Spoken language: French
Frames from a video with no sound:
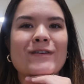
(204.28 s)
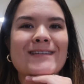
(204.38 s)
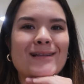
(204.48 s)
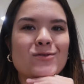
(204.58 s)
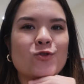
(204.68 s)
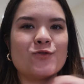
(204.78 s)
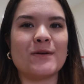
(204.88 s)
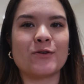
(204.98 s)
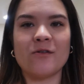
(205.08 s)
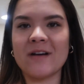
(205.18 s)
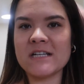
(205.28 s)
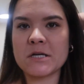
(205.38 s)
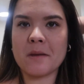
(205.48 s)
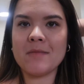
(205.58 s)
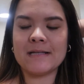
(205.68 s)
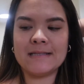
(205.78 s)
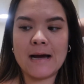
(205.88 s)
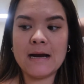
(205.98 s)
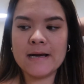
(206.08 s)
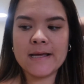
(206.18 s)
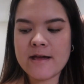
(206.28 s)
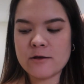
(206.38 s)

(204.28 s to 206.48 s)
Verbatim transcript: quatre 4 toasts parce qu'en vrai j'ai quand même la dalle.